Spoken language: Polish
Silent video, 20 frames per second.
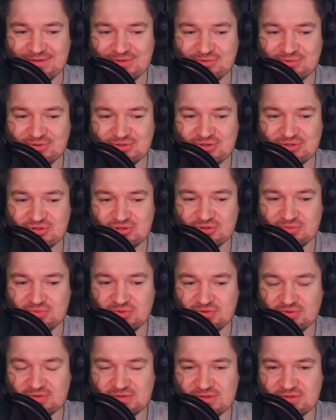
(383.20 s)
turystyczną,
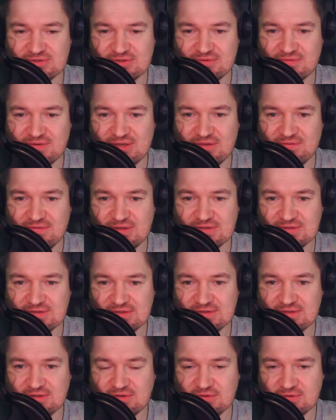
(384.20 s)
to zdecydowanie
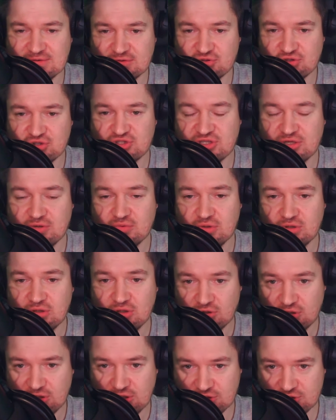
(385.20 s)
więcej z tego skorzystał.
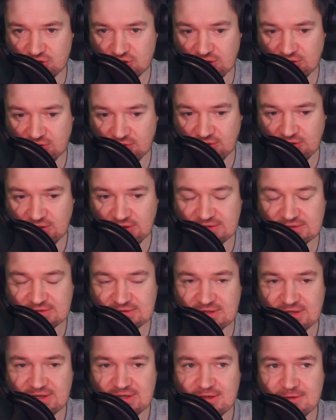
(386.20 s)
Logiczne to
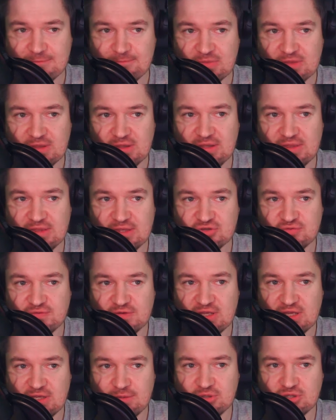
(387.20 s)
jest. I też
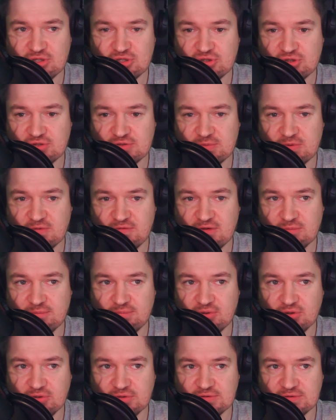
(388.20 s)
wydaje mi się, że to jest pewien
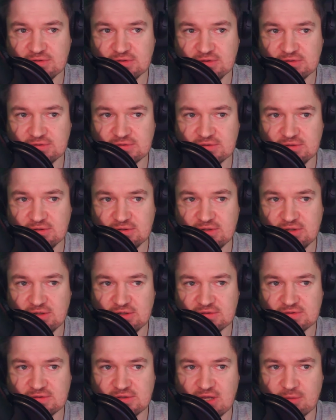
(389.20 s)
proces.
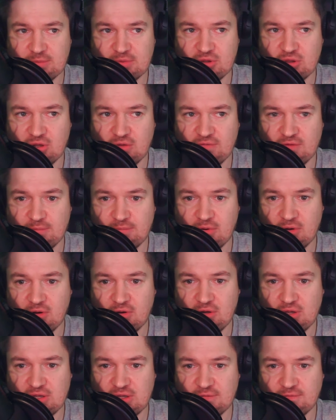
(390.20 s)
Teraz jakby nowe
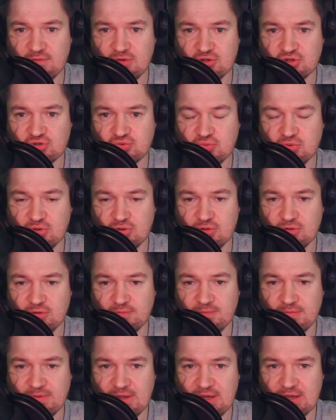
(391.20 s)
pokolenie
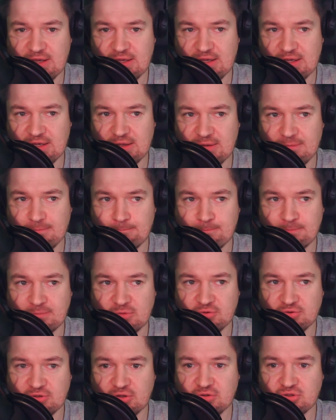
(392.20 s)
weszło na
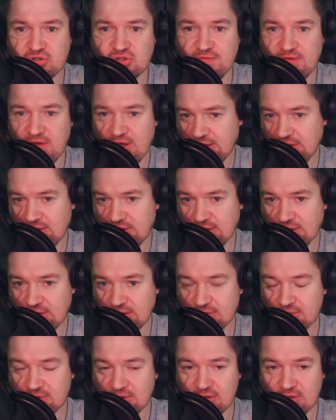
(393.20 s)
do tego
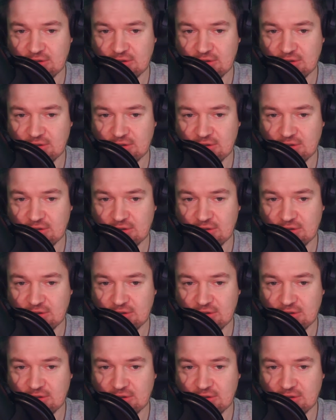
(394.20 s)
świata,